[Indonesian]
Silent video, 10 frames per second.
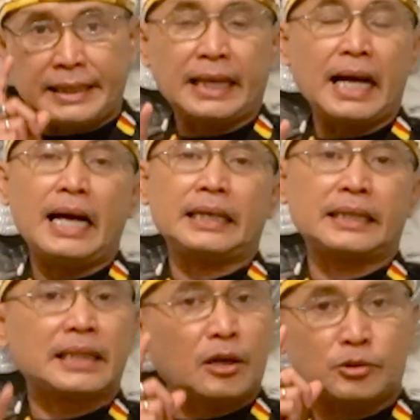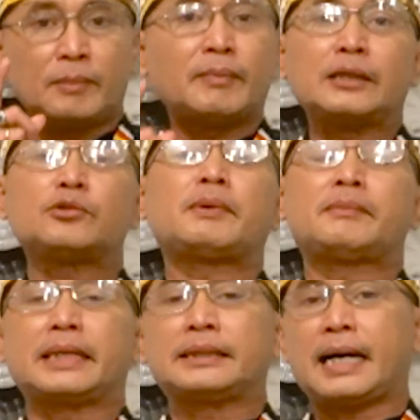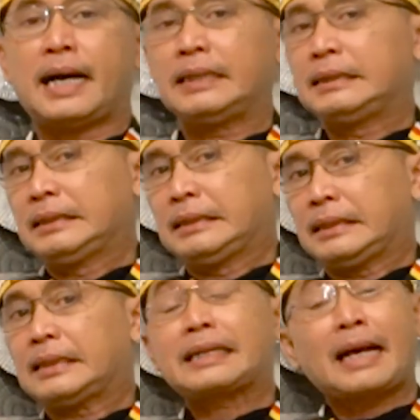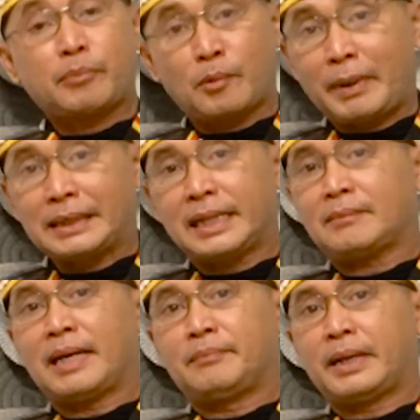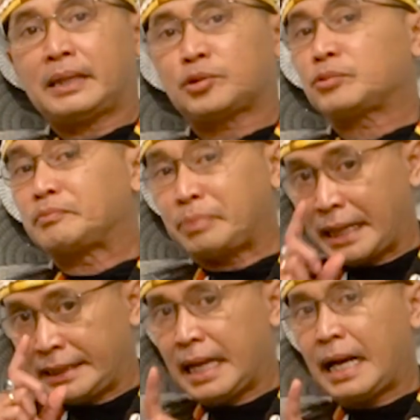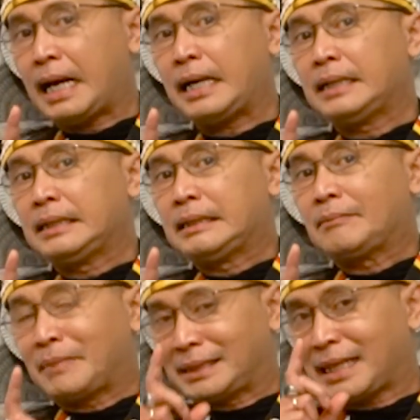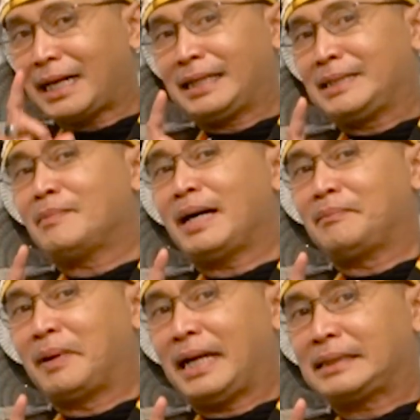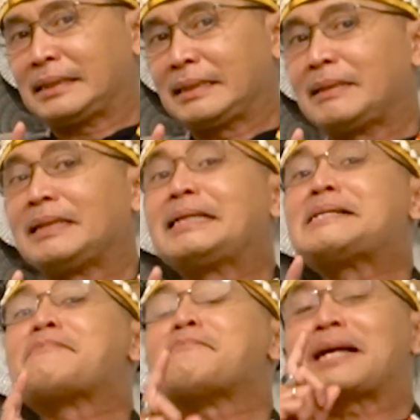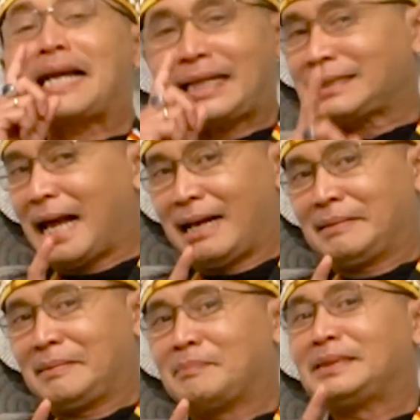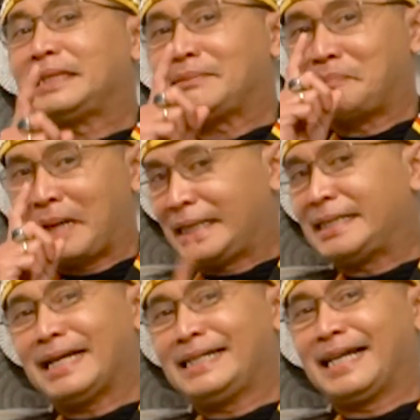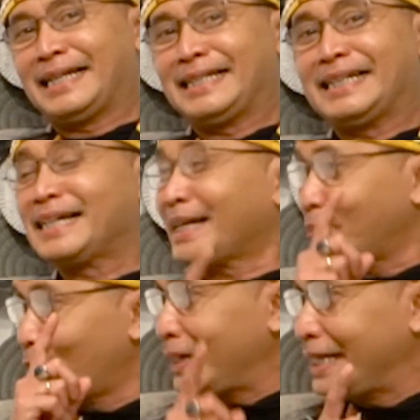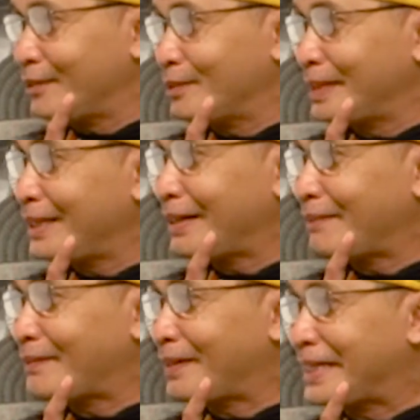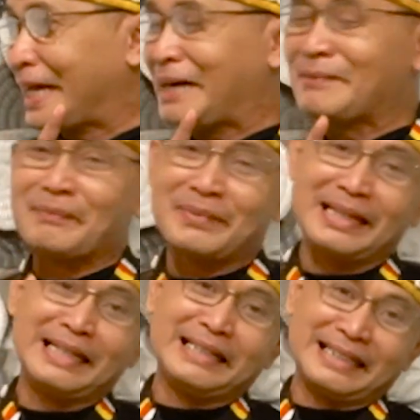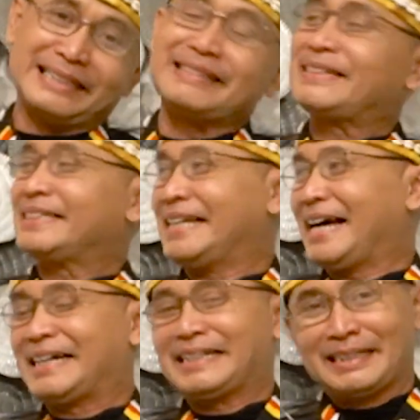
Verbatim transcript: kira kita harus membantu pemerintah eh, Kabupaten Maibrat supaya masyarakat di Maibrat merasa menjadi bagian dari republik itu. Begitu ya Pak Bupati? Ya, iya, kami sangat mengharapkan ya. itu.